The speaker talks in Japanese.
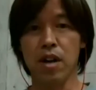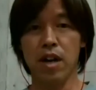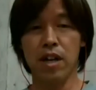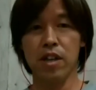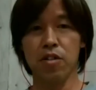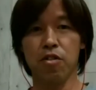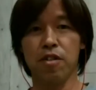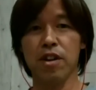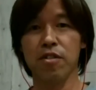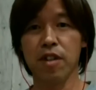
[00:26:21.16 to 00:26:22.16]
相手の
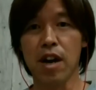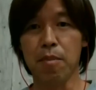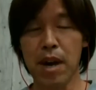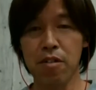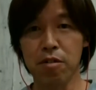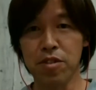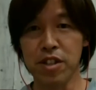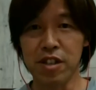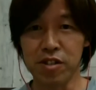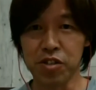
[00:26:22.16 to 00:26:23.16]
フォワードが前を向い
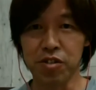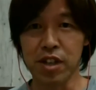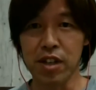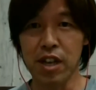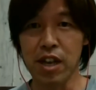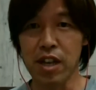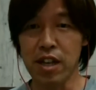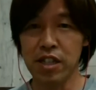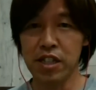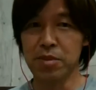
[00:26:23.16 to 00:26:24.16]
てる状態で
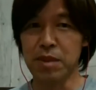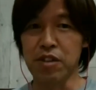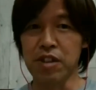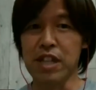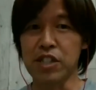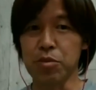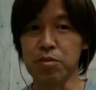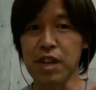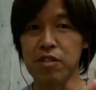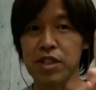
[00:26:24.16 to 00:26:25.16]
島と1対1を
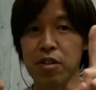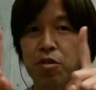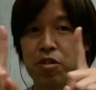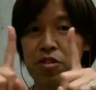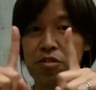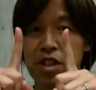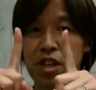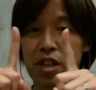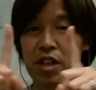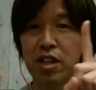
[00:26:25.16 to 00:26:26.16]
迎えるじゃん、はい、こういうふうに、
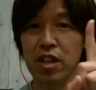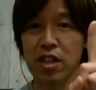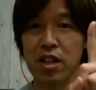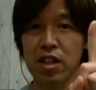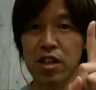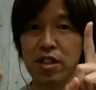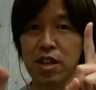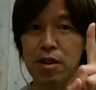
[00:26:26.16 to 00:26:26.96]
はい、で